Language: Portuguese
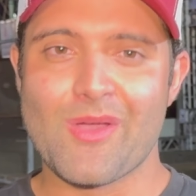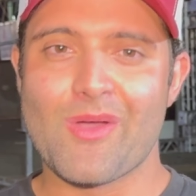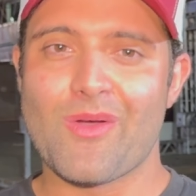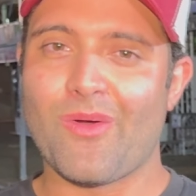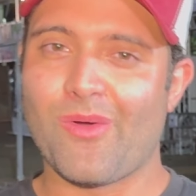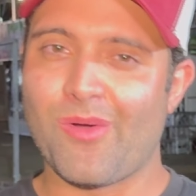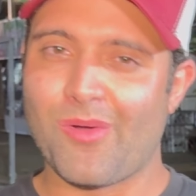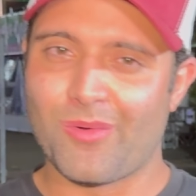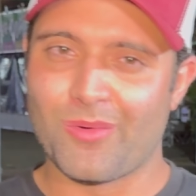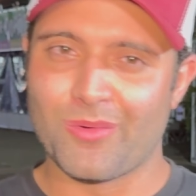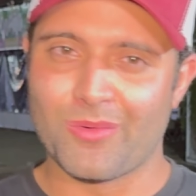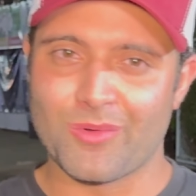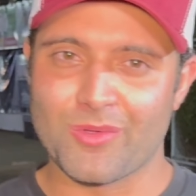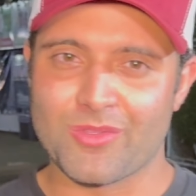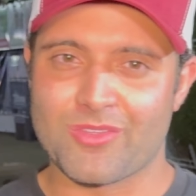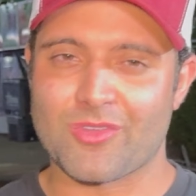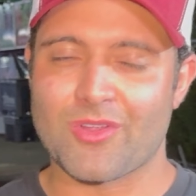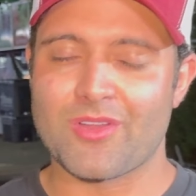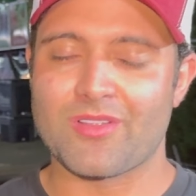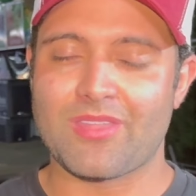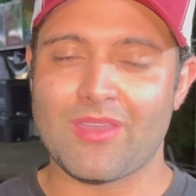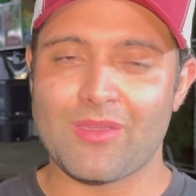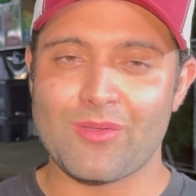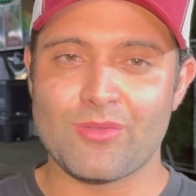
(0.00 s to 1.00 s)
ou o
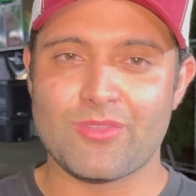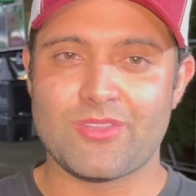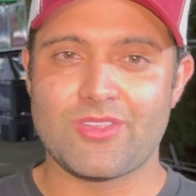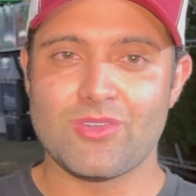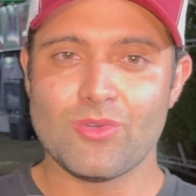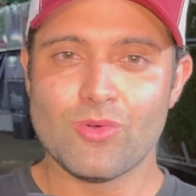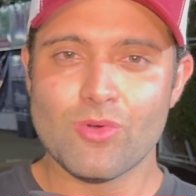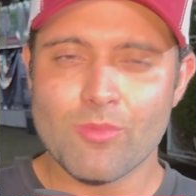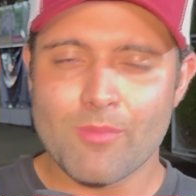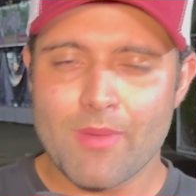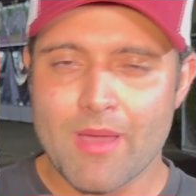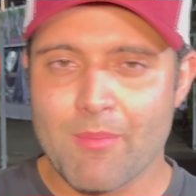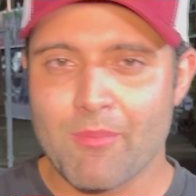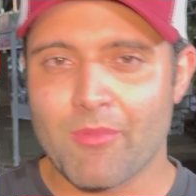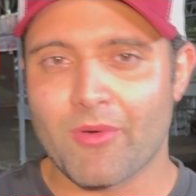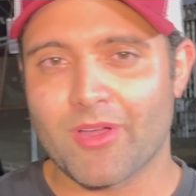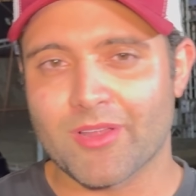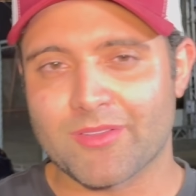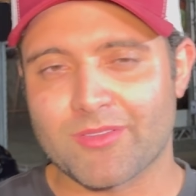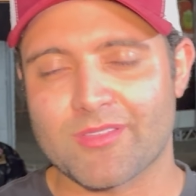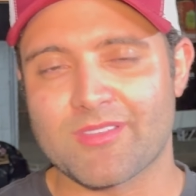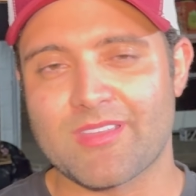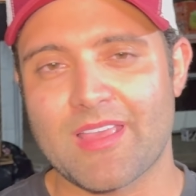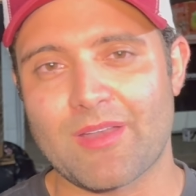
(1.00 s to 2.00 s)
sorteio de uma
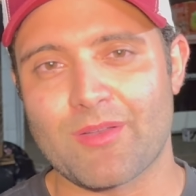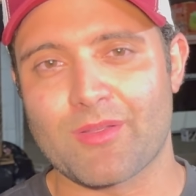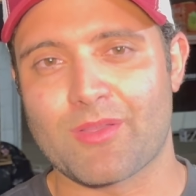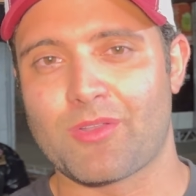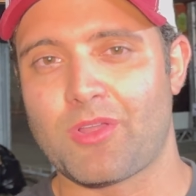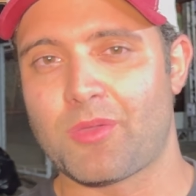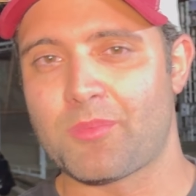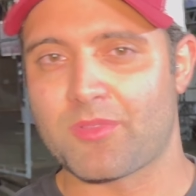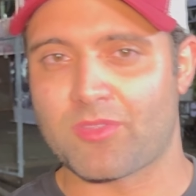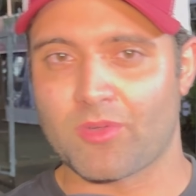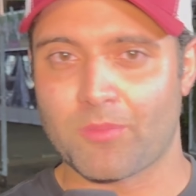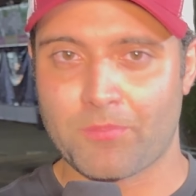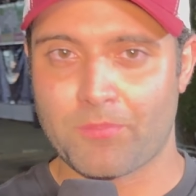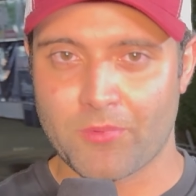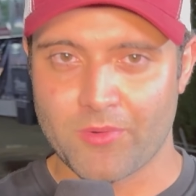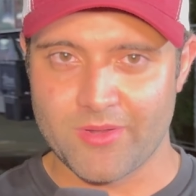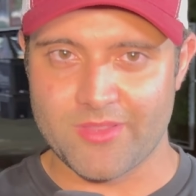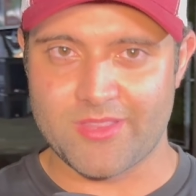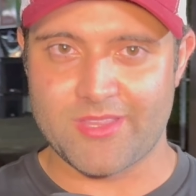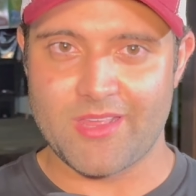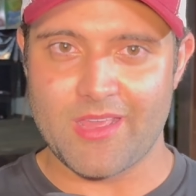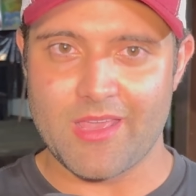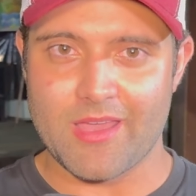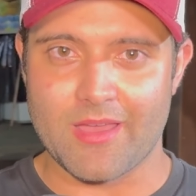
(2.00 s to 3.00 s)
moto zero quilômetro por
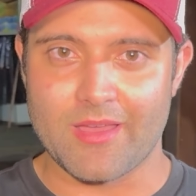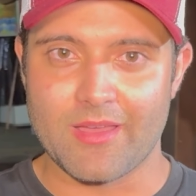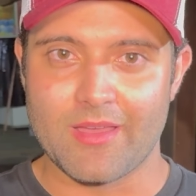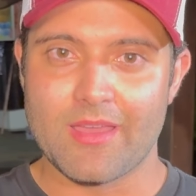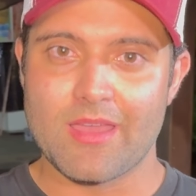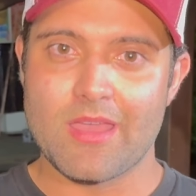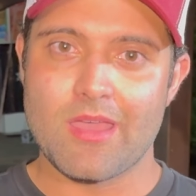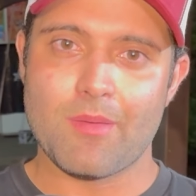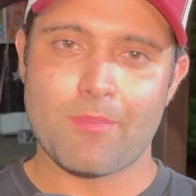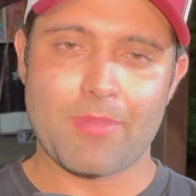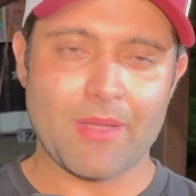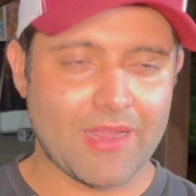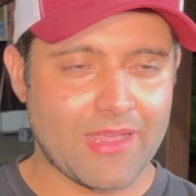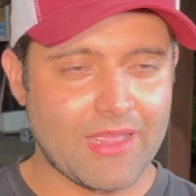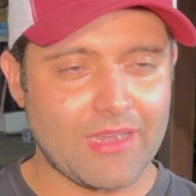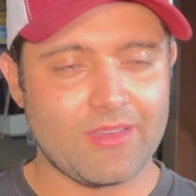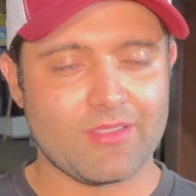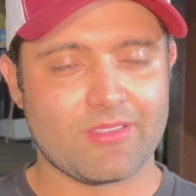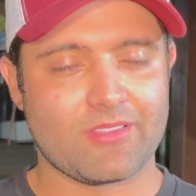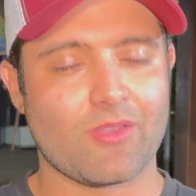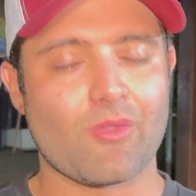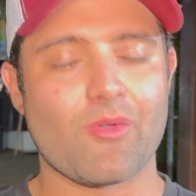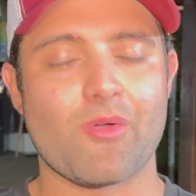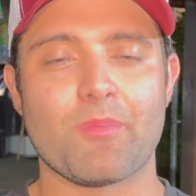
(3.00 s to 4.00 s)
dia para
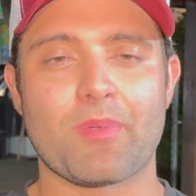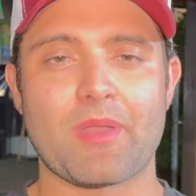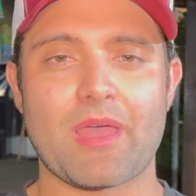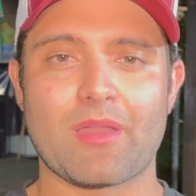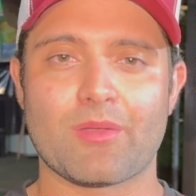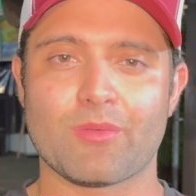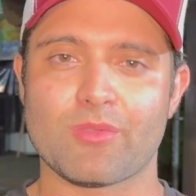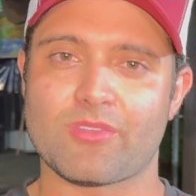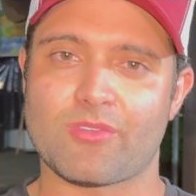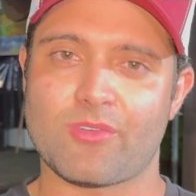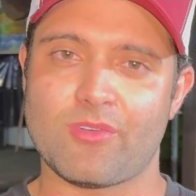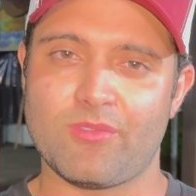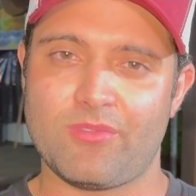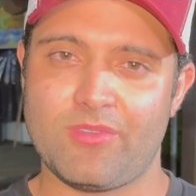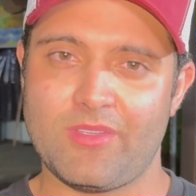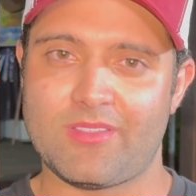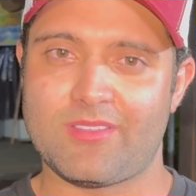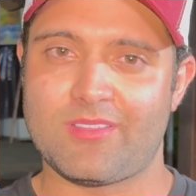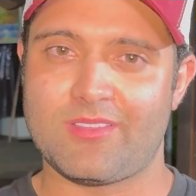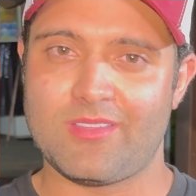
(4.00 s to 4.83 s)
aqueles que compraram os convites